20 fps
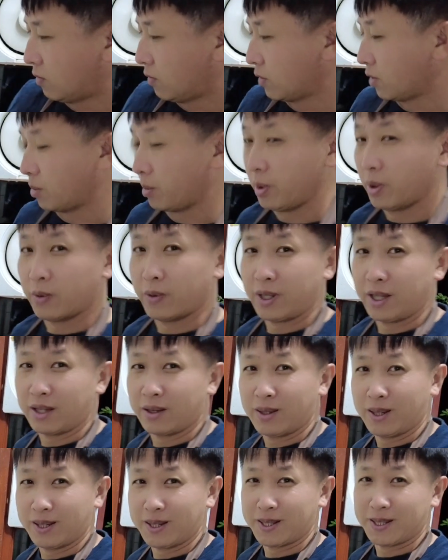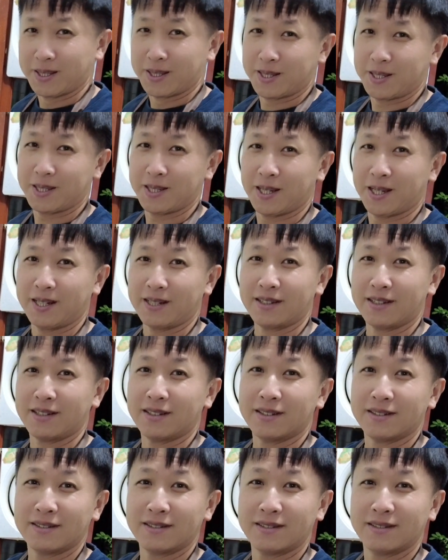有没有闻到很香的？
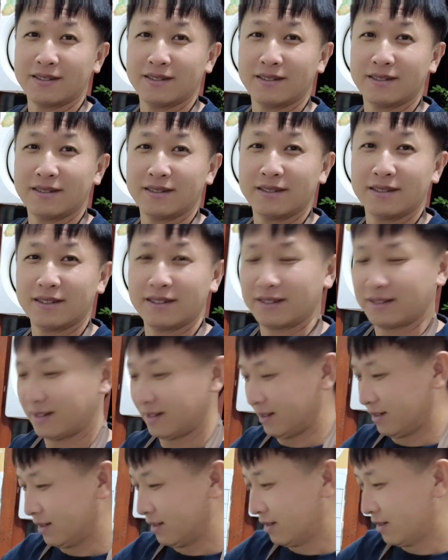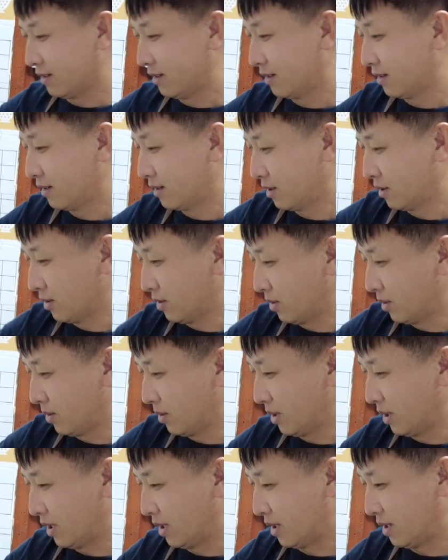对啊，特别香。
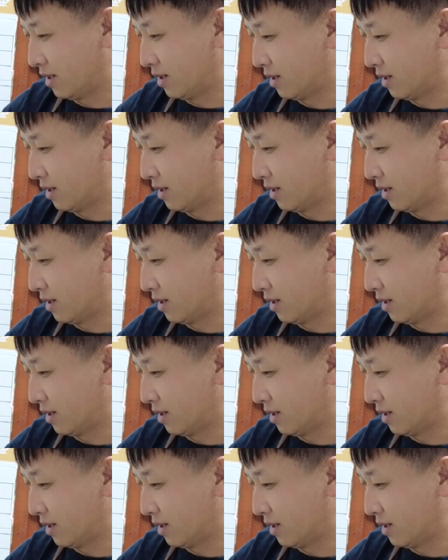对啊。